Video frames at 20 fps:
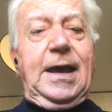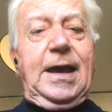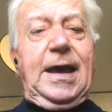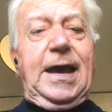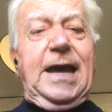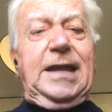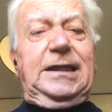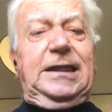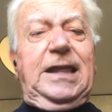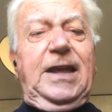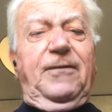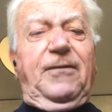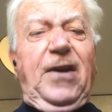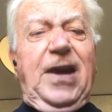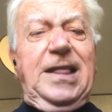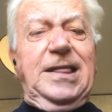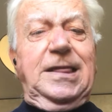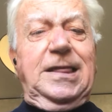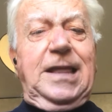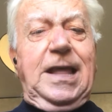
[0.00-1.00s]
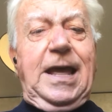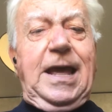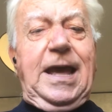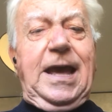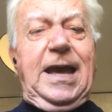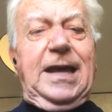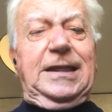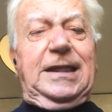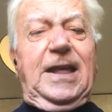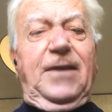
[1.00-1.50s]
E, difend
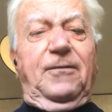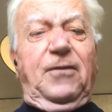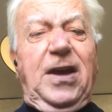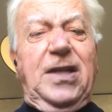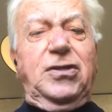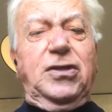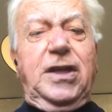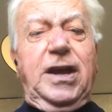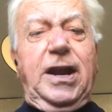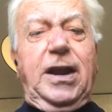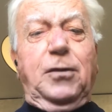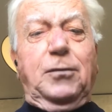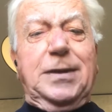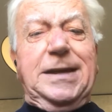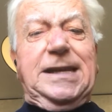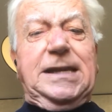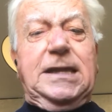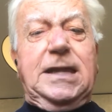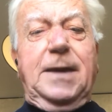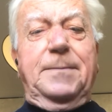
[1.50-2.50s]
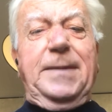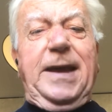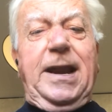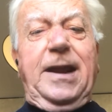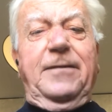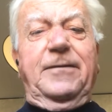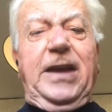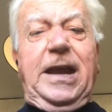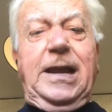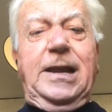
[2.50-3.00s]
e difendere questa
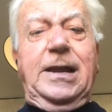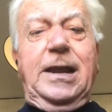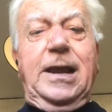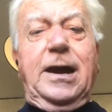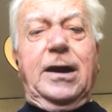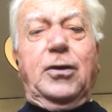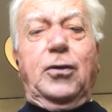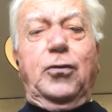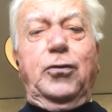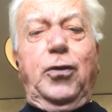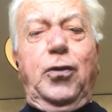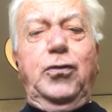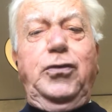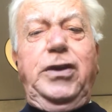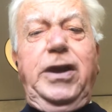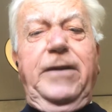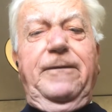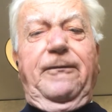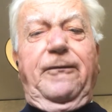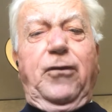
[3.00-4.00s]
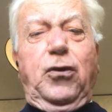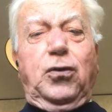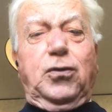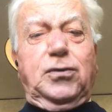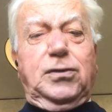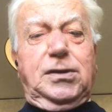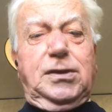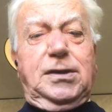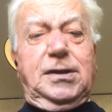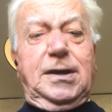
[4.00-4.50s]
meraviglia con ogni
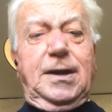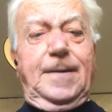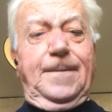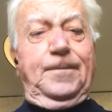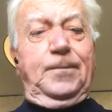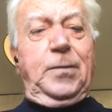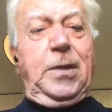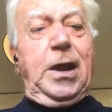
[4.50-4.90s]
forza